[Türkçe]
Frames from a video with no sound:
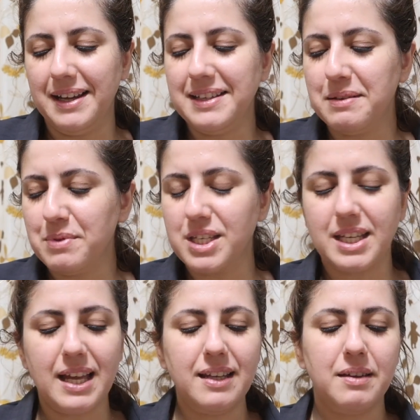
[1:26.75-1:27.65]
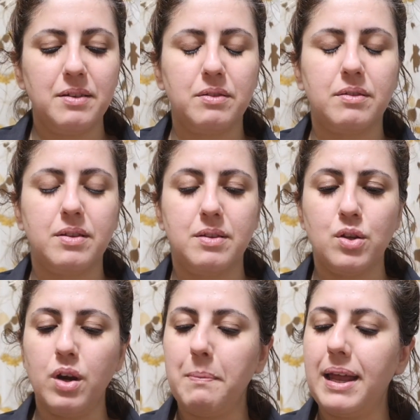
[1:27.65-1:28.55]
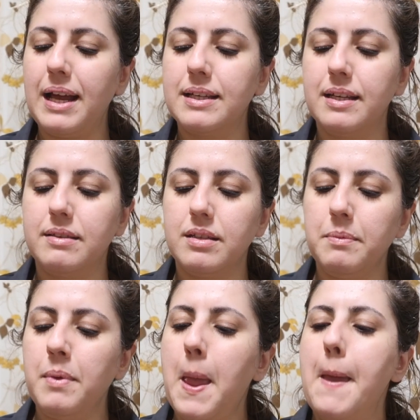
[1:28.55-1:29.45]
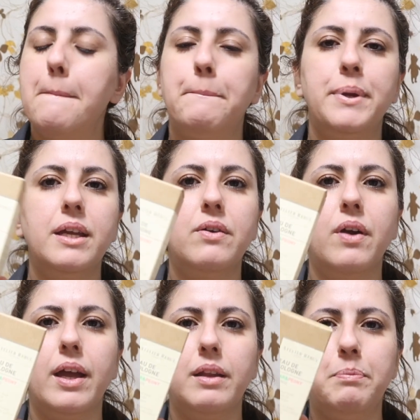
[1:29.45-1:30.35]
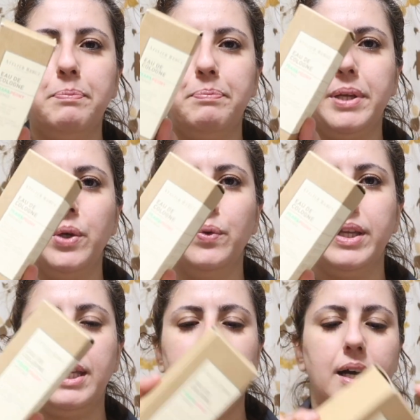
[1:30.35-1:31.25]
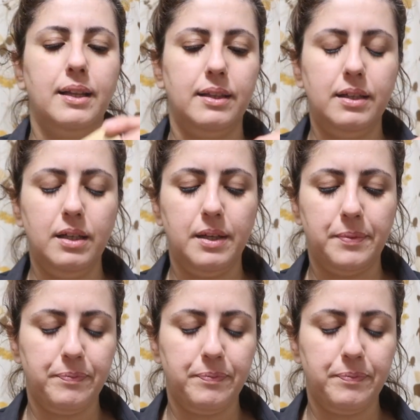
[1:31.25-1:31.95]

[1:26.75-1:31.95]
ayırmışken sonra merak ettiğim Pure and Peony adlı